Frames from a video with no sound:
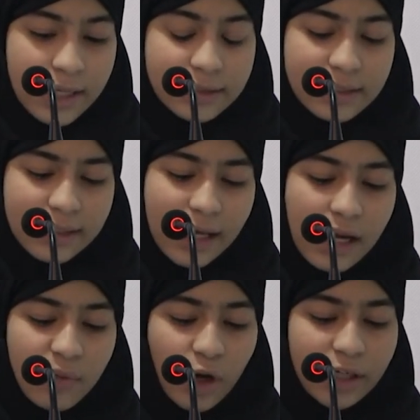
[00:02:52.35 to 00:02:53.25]

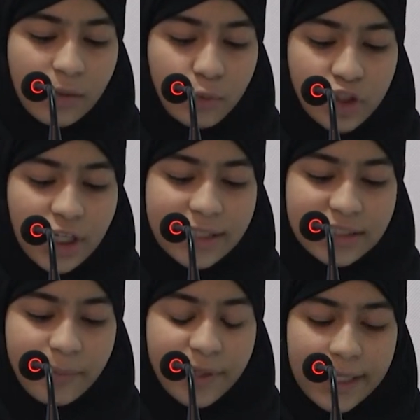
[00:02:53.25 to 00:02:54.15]
تتكلم عن المشكلة
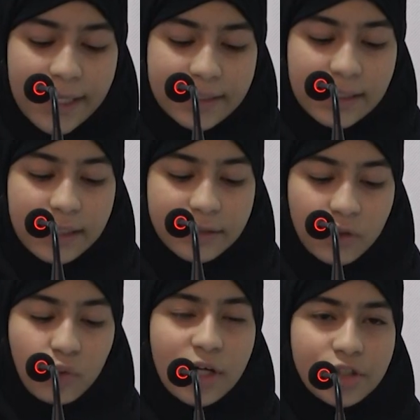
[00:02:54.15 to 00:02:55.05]
البيئية
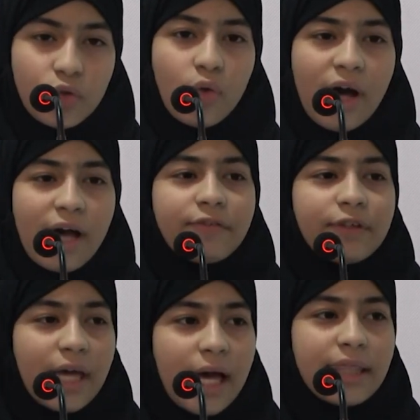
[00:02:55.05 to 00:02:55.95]
التي نواجهها
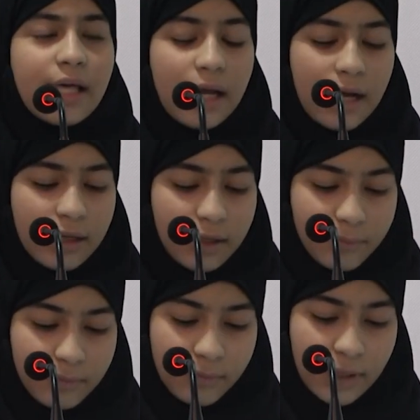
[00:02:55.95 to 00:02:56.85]
في هذا العالم